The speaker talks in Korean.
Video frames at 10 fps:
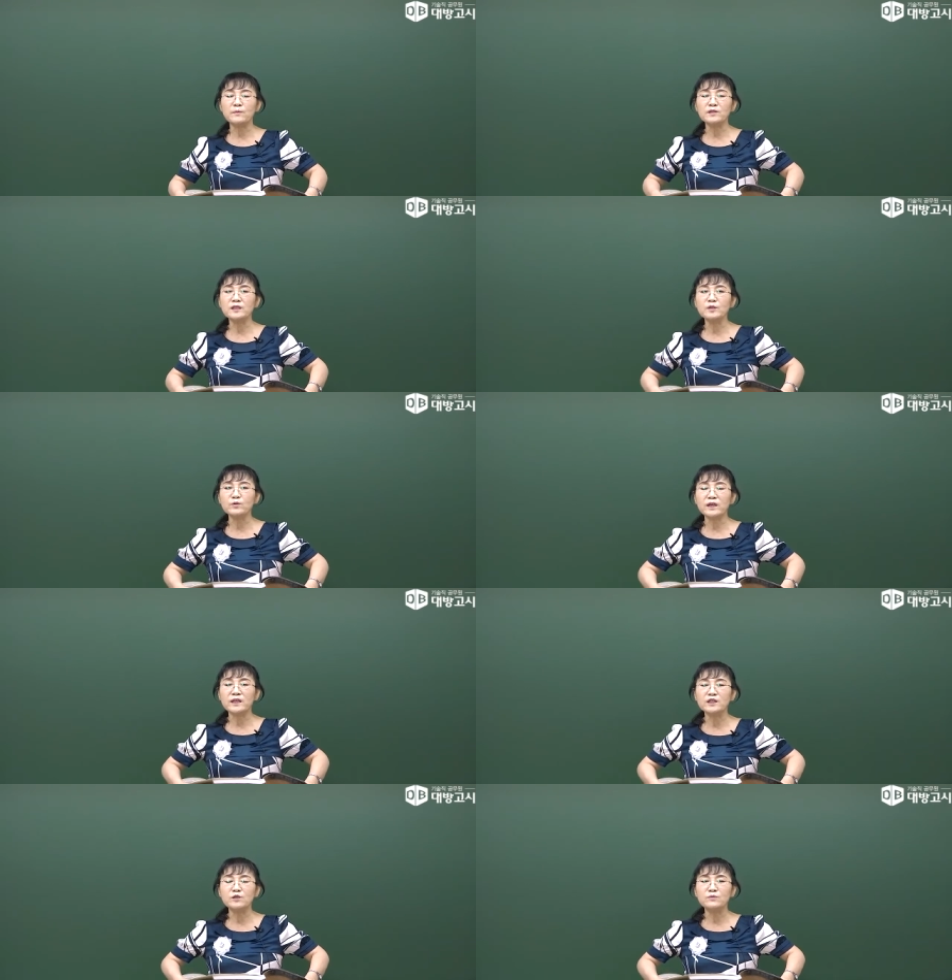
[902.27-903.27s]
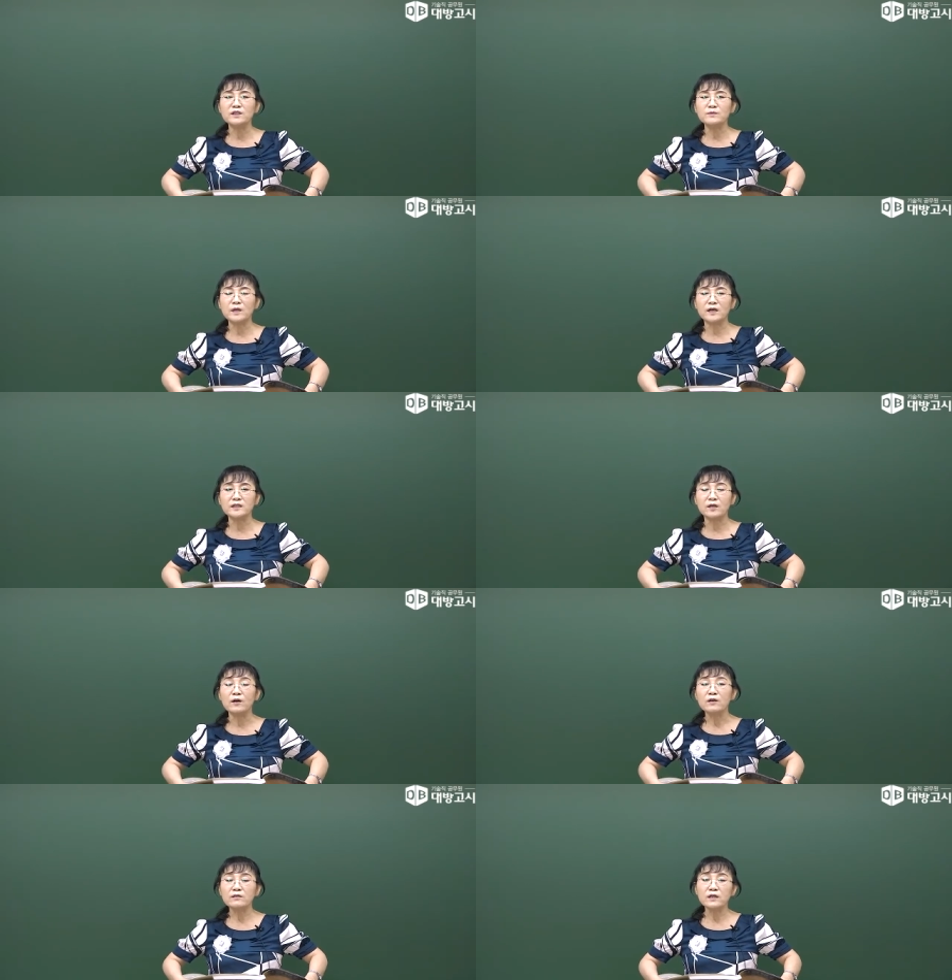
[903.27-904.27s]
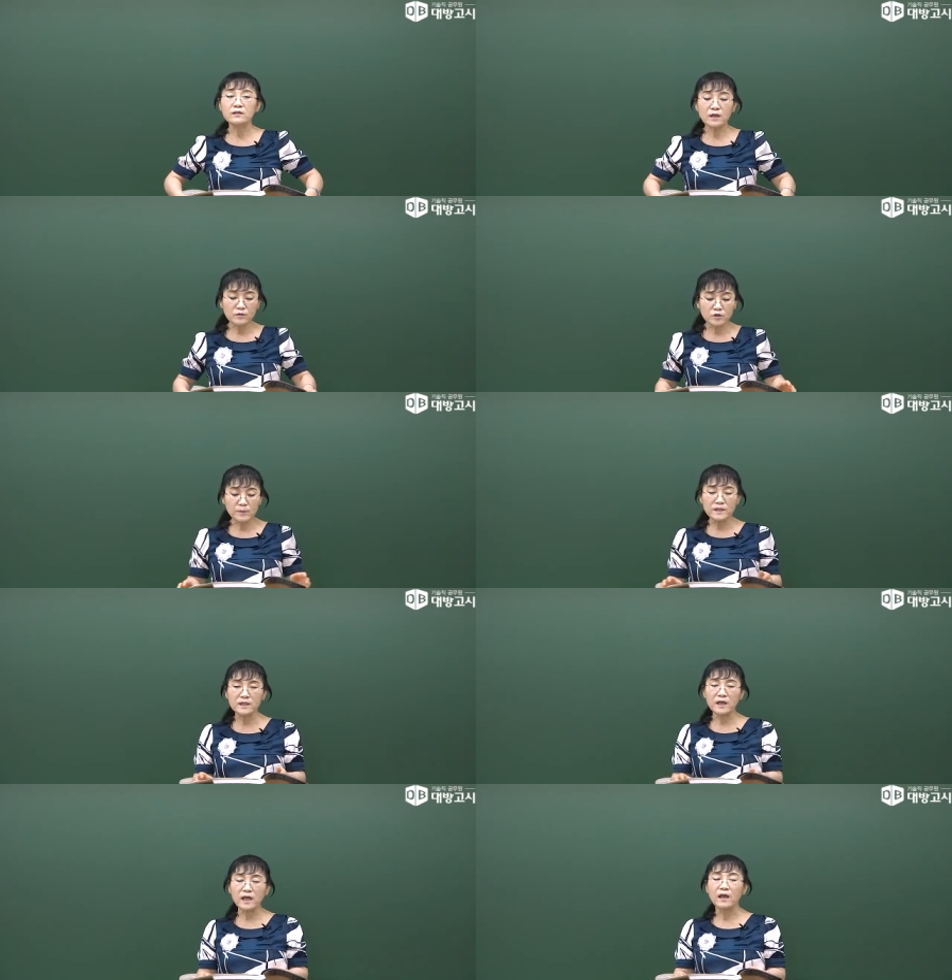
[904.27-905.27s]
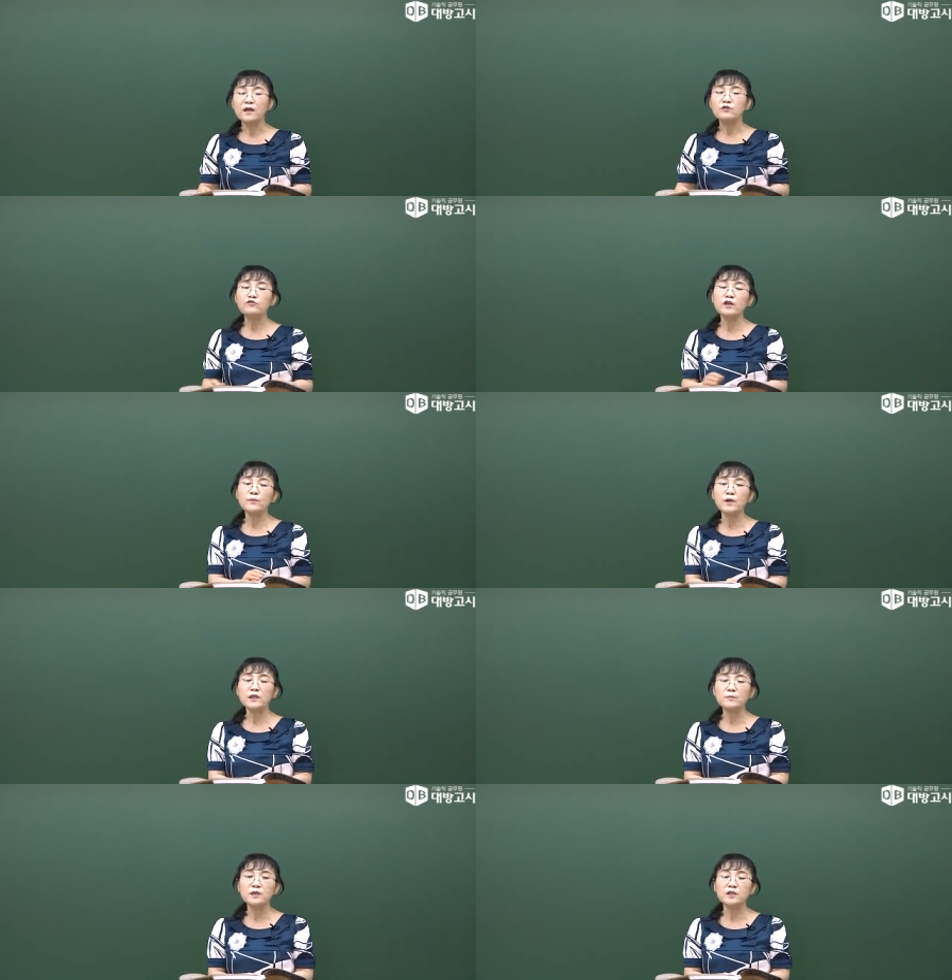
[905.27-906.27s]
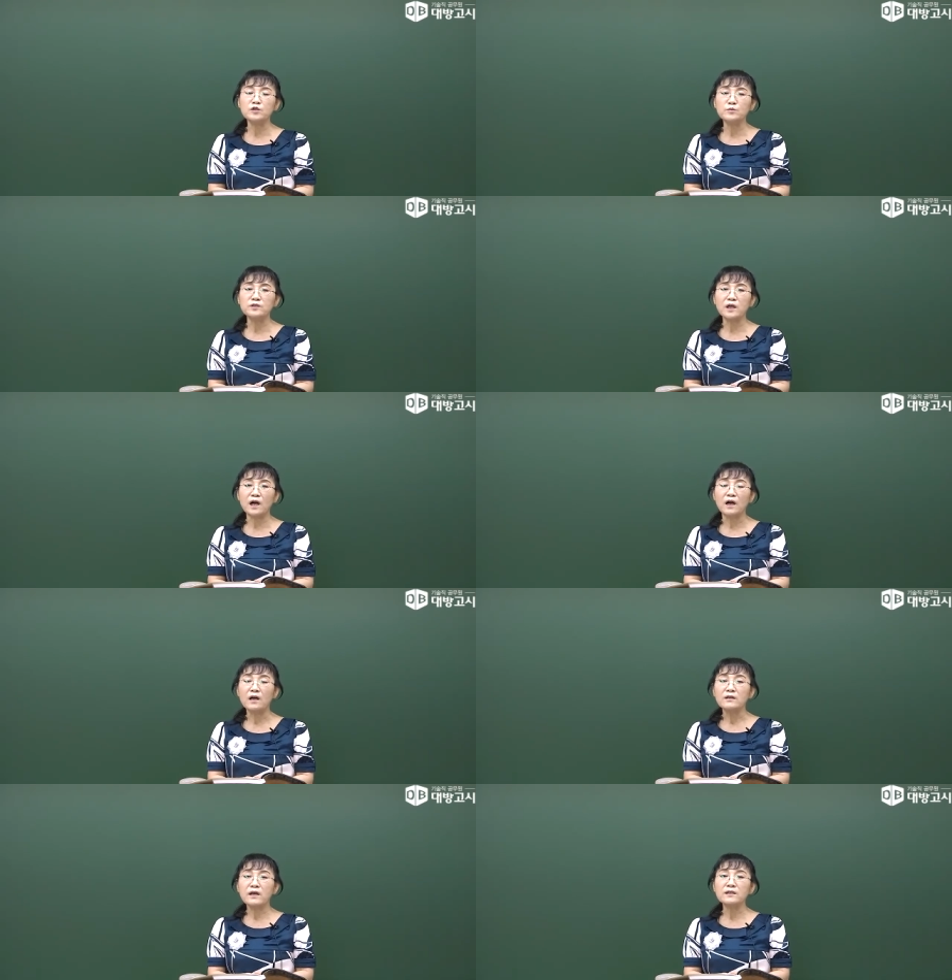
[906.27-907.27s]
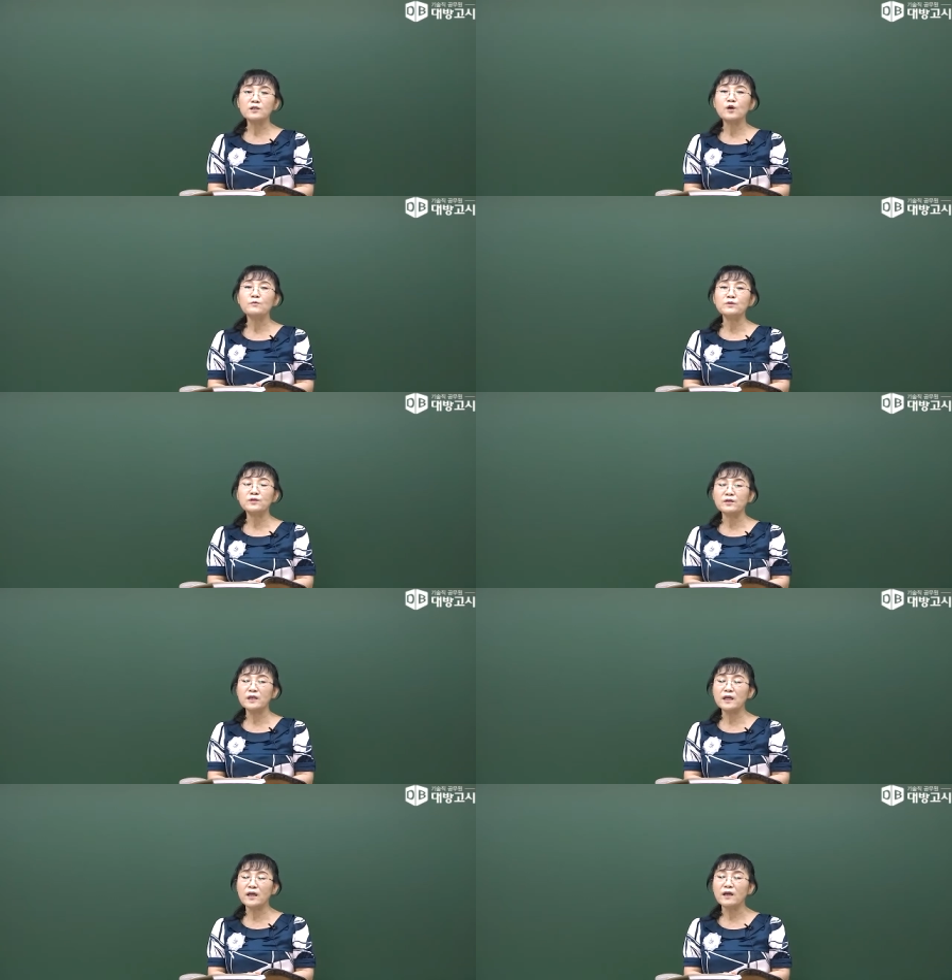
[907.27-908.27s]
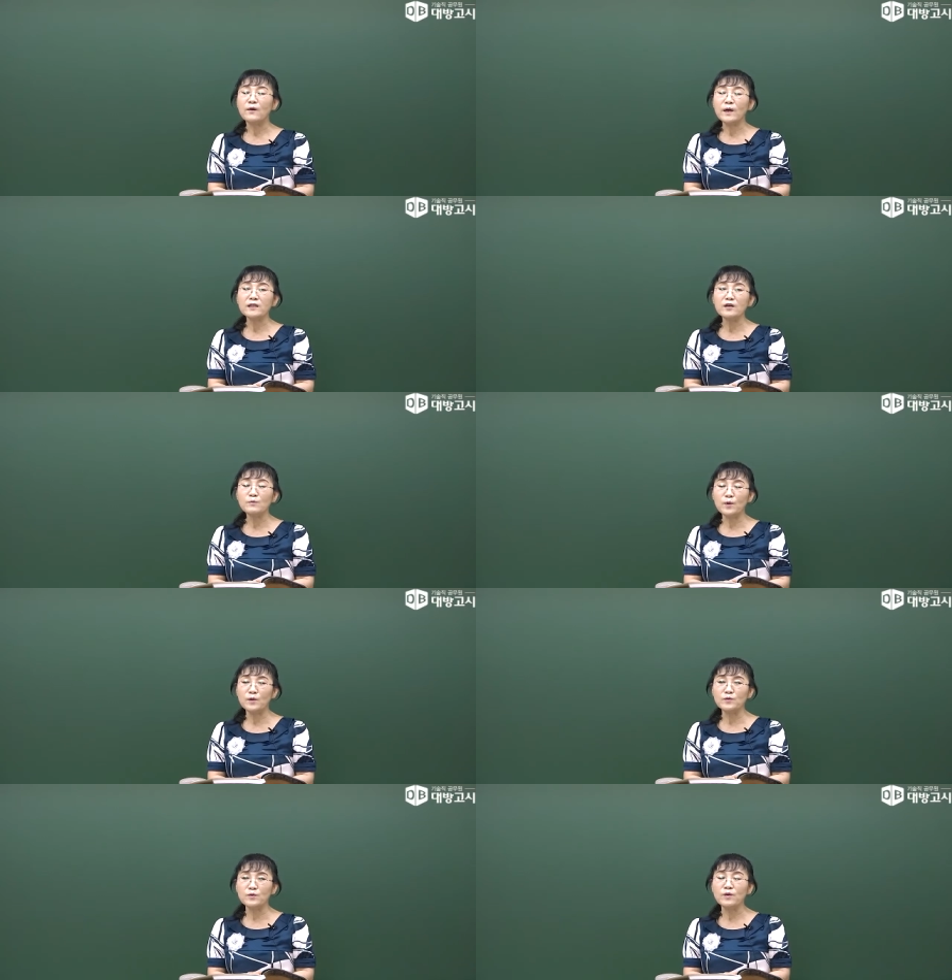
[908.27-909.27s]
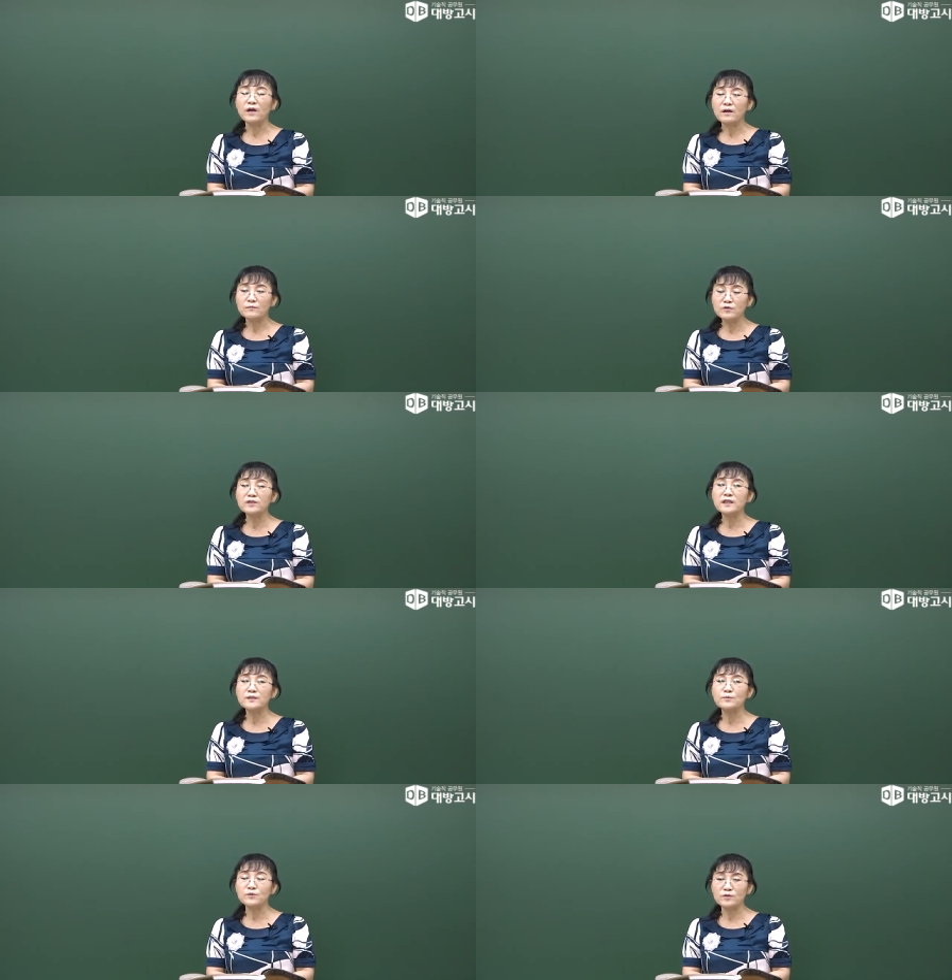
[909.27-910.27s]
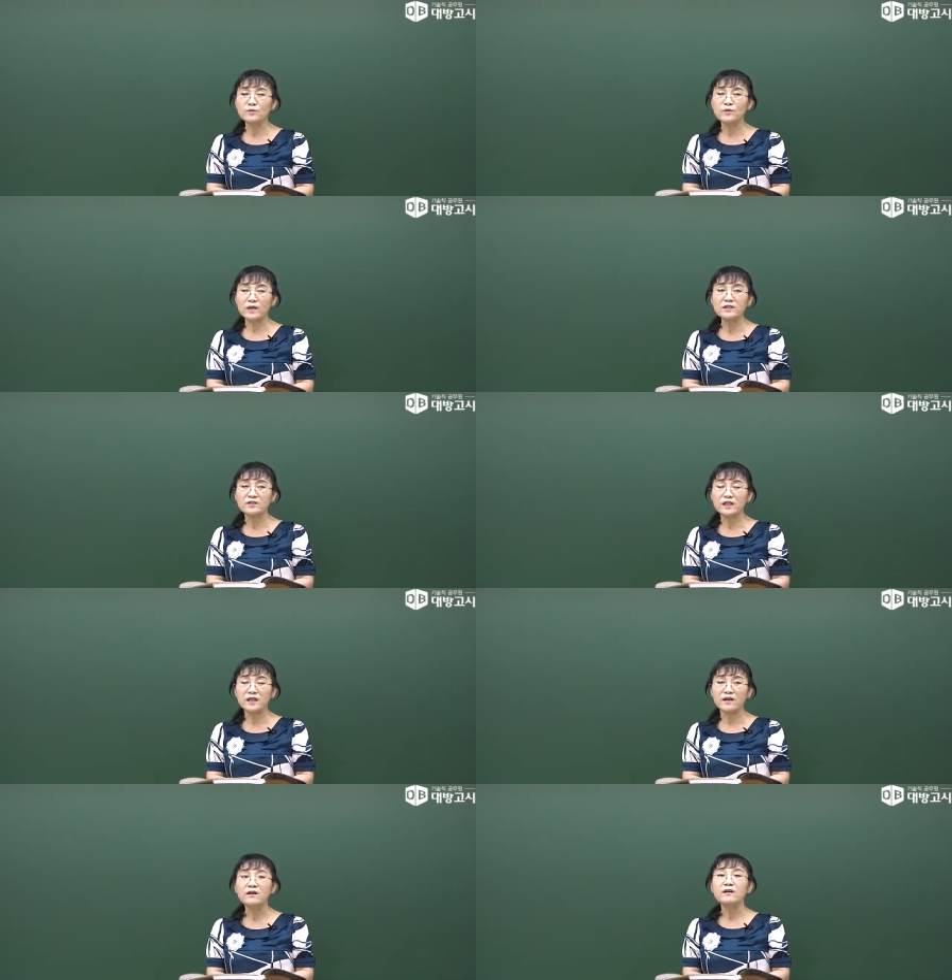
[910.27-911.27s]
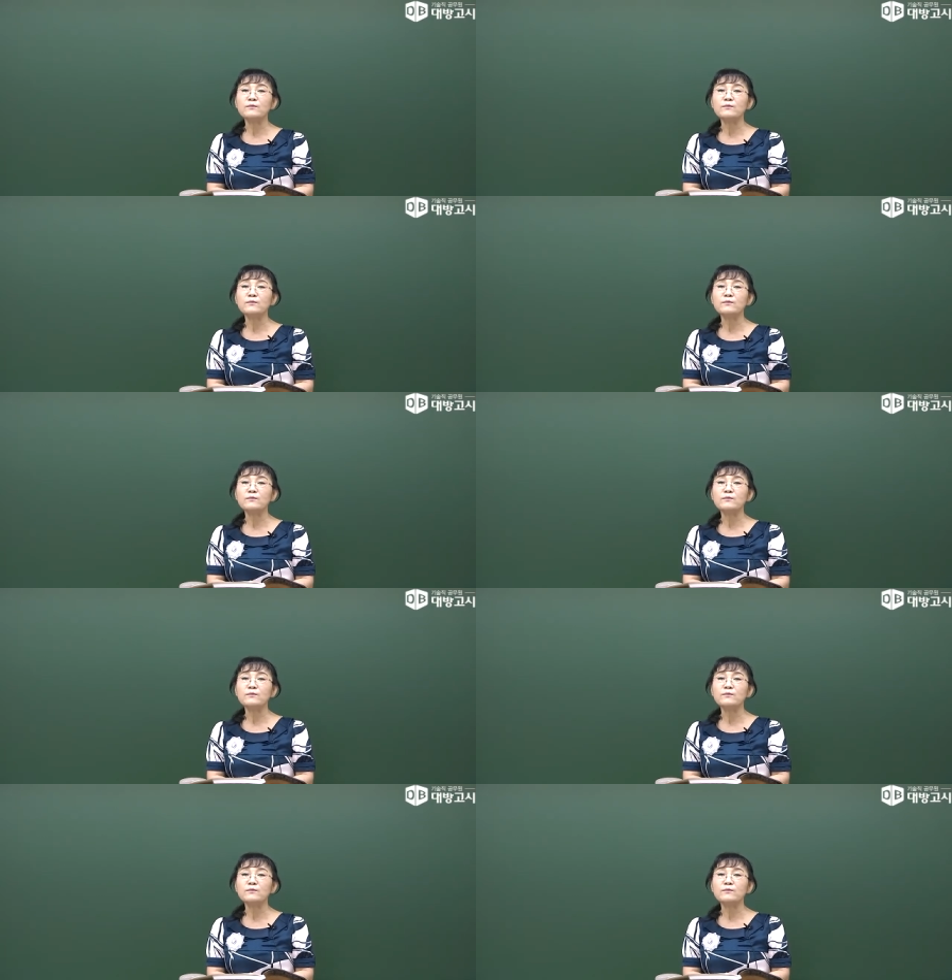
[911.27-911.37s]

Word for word: 뭐 시중에 기출 문제집 나왔지요. 근데 크라운 출판사에 뒤에 보게 되면 기출 문제가 내가 처음부터 이게 환경보건도 문제집도 쓰고 했었잖아요.